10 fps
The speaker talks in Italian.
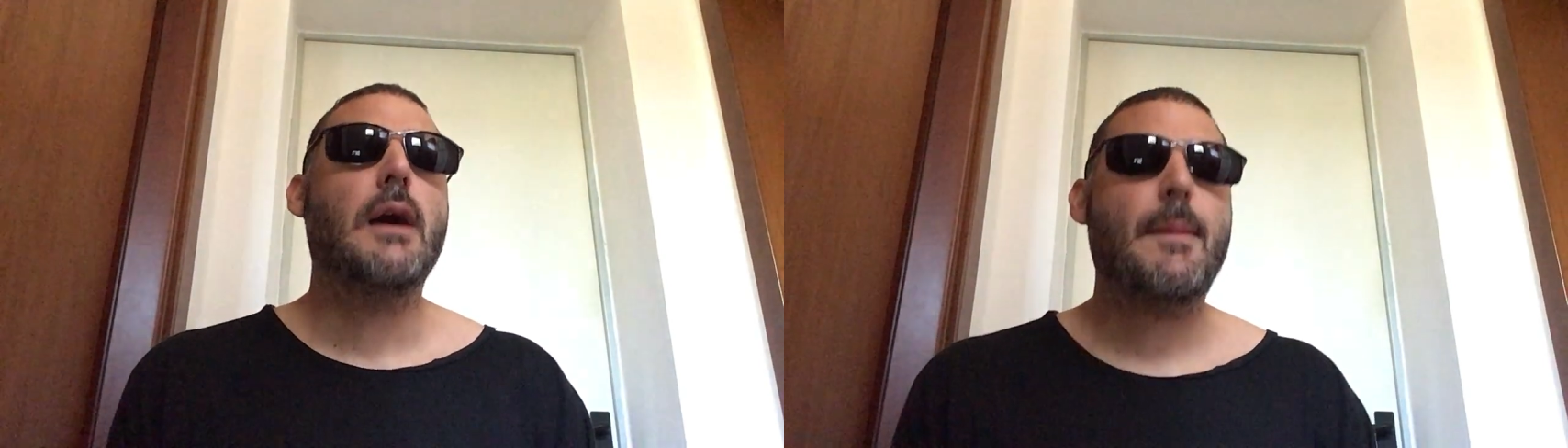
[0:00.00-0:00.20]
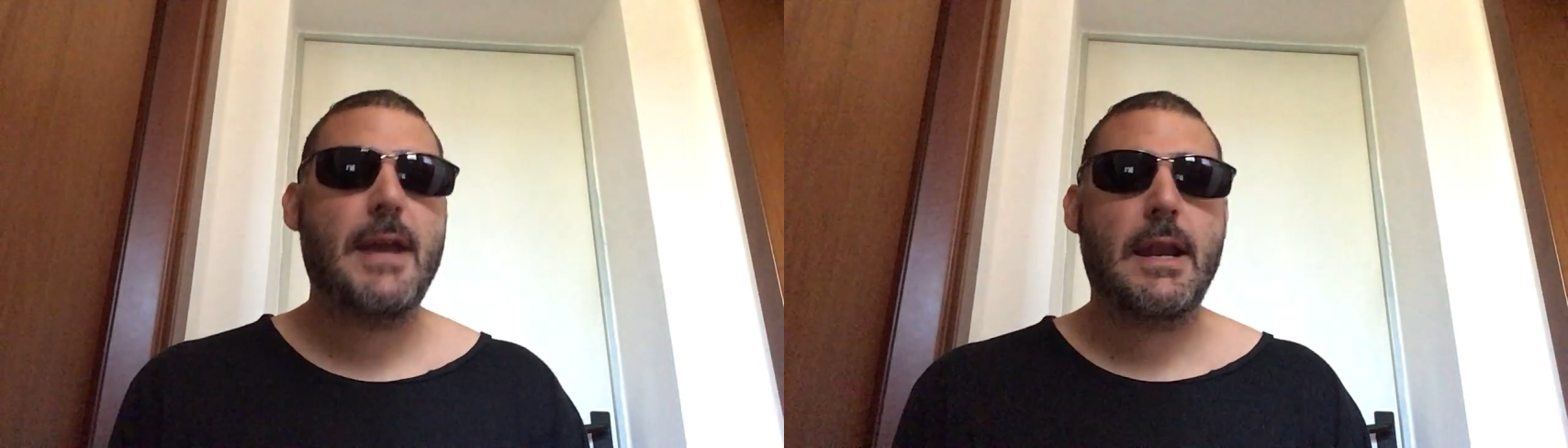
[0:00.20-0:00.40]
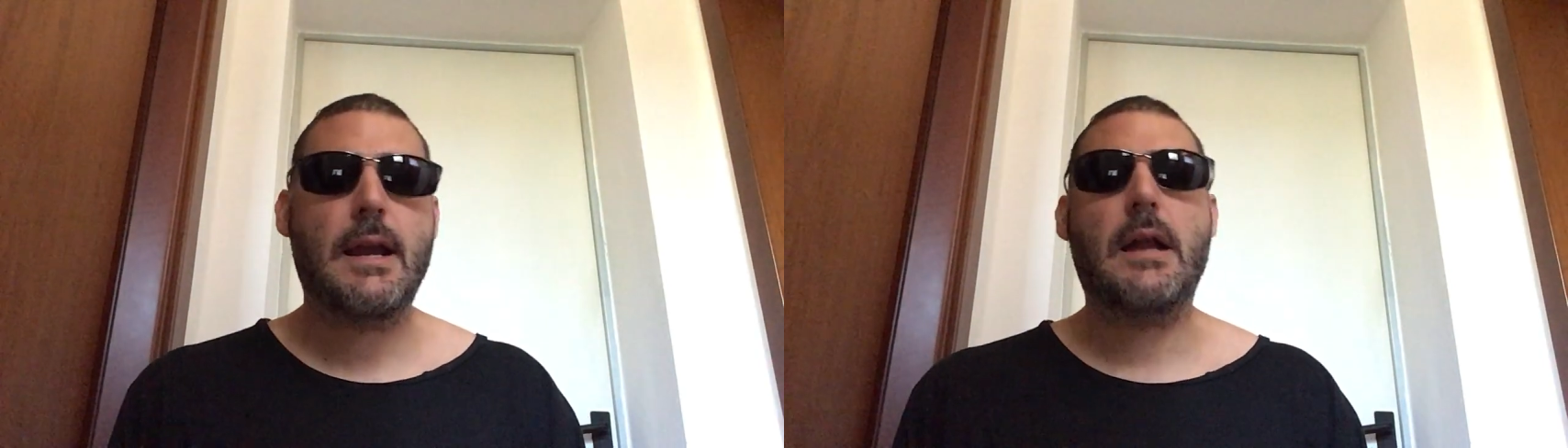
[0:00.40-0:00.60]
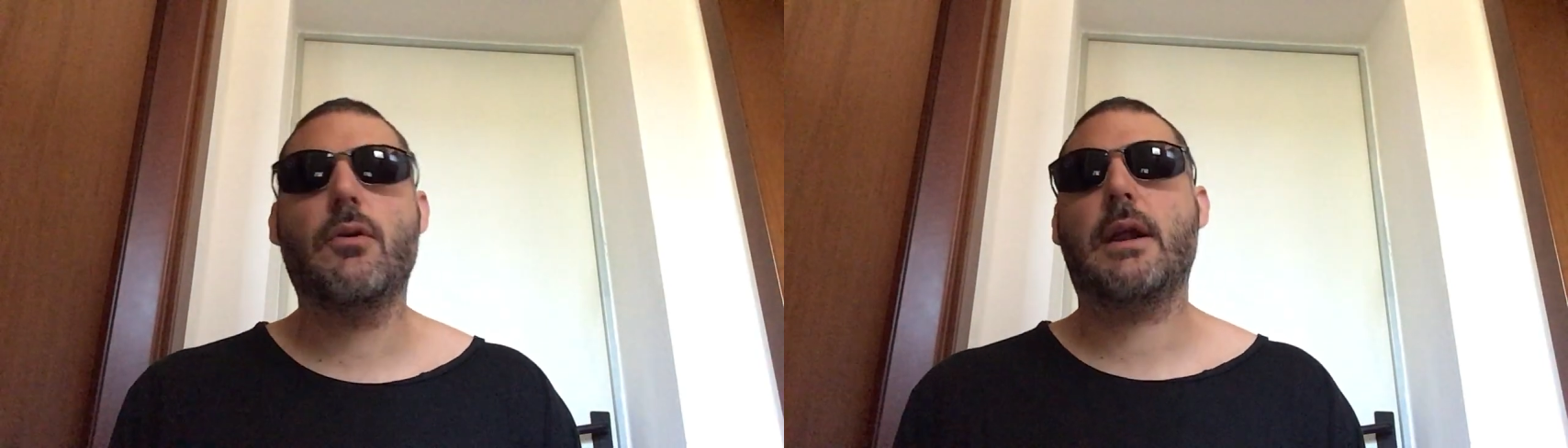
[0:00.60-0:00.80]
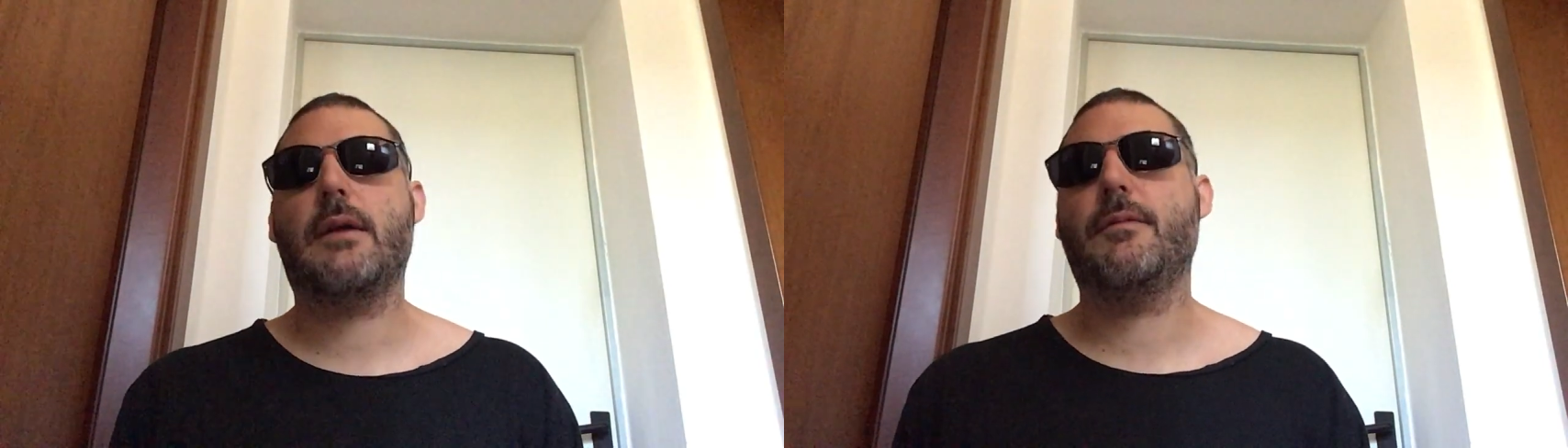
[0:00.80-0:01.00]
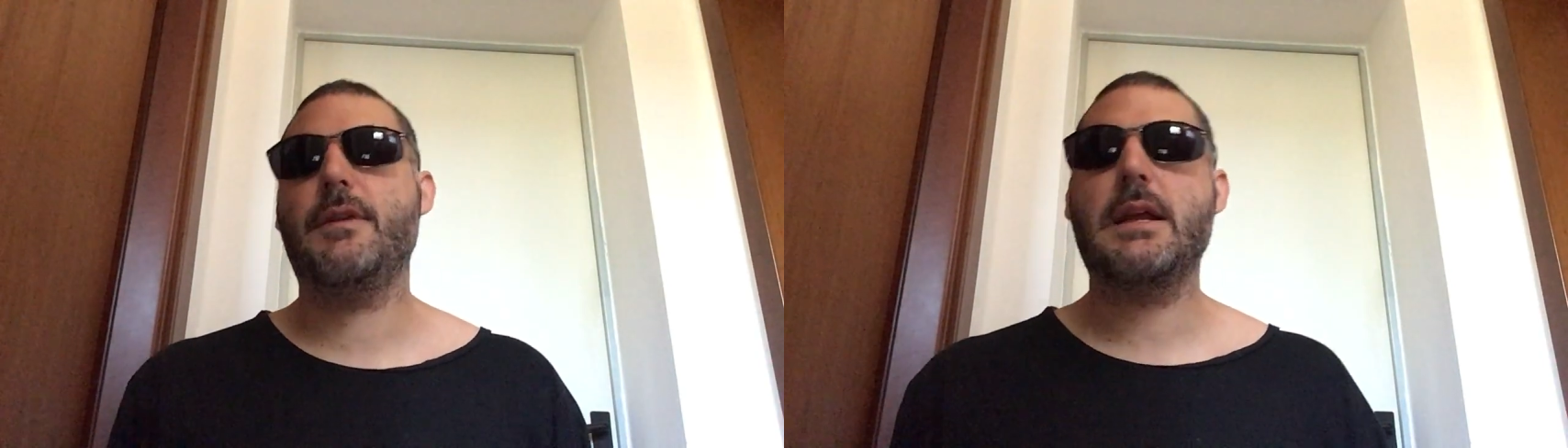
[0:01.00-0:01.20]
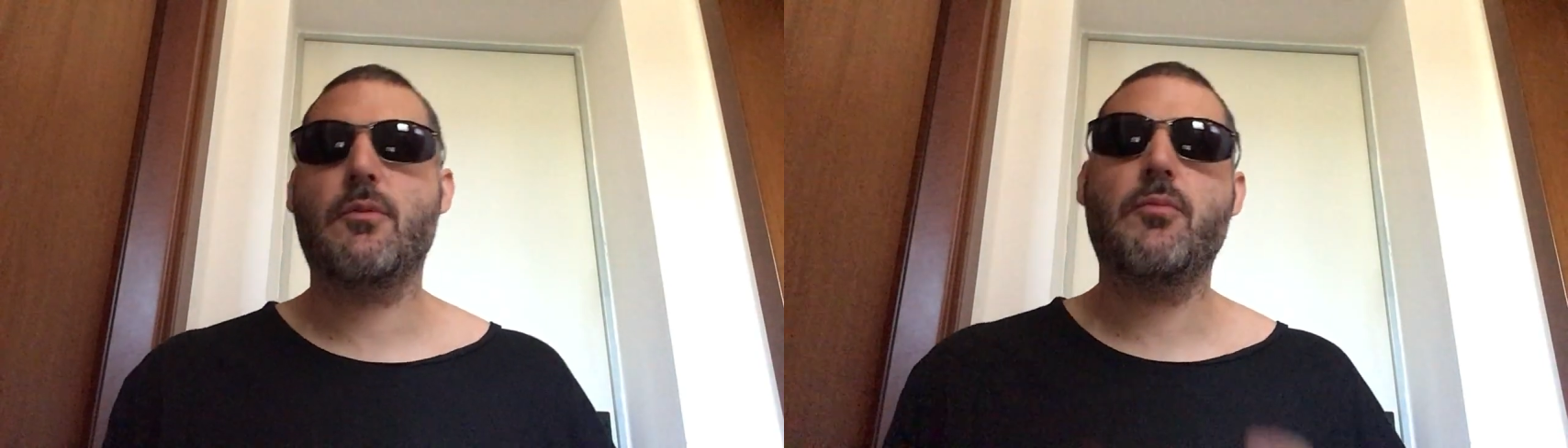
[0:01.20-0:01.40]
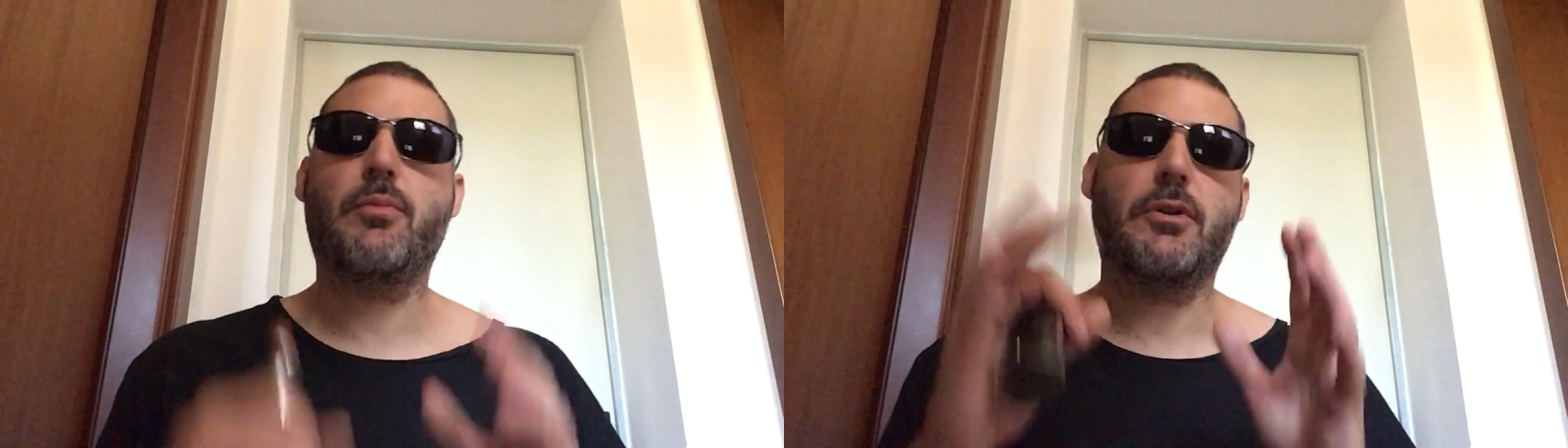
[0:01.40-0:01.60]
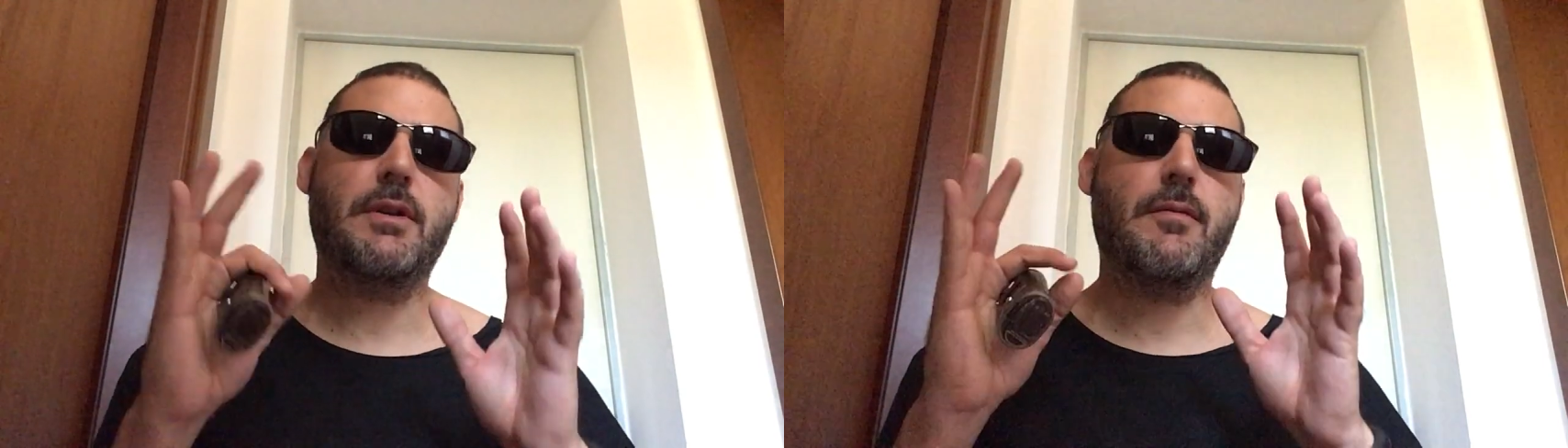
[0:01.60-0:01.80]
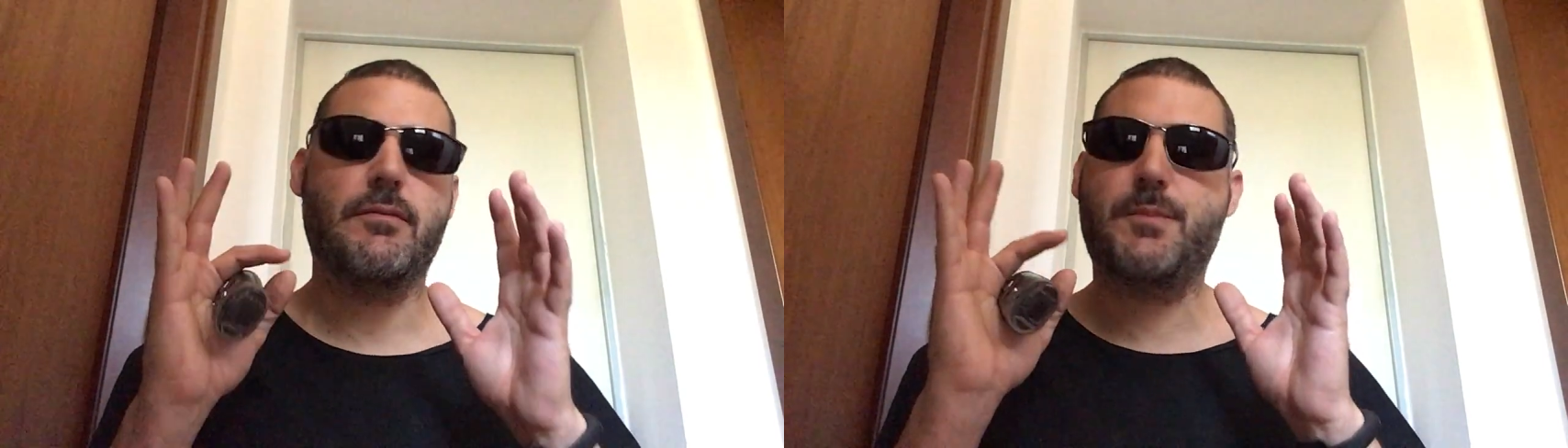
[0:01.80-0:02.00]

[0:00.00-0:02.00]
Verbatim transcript: Va bene, allora vediamo un po' di